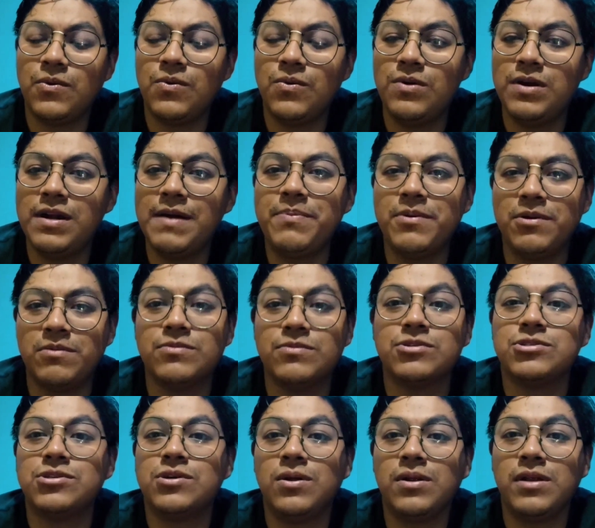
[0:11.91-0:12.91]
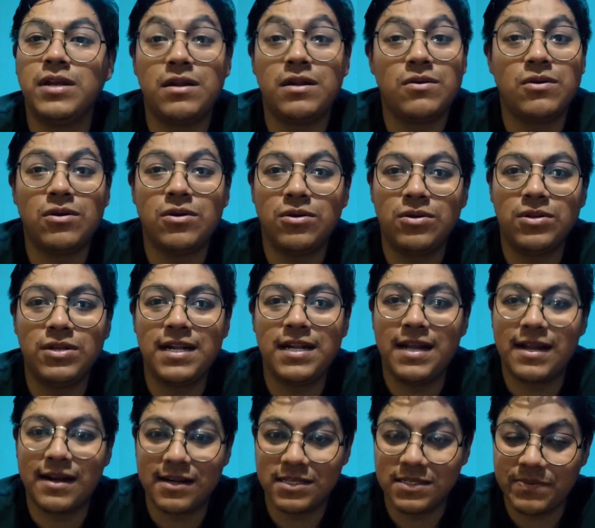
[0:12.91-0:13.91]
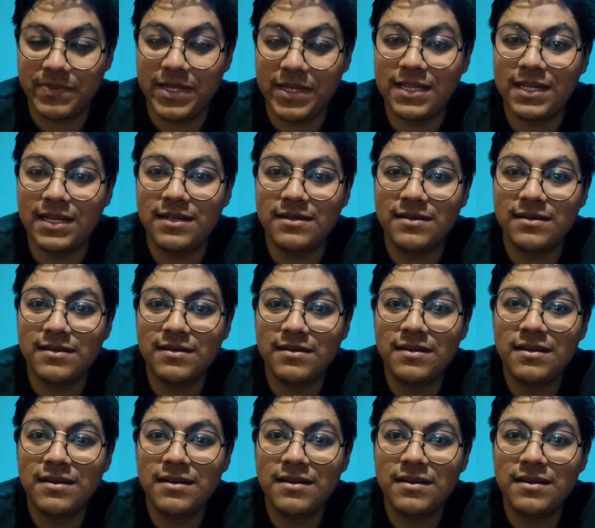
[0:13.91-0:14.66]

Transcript: una promoción y luego no te la respetan,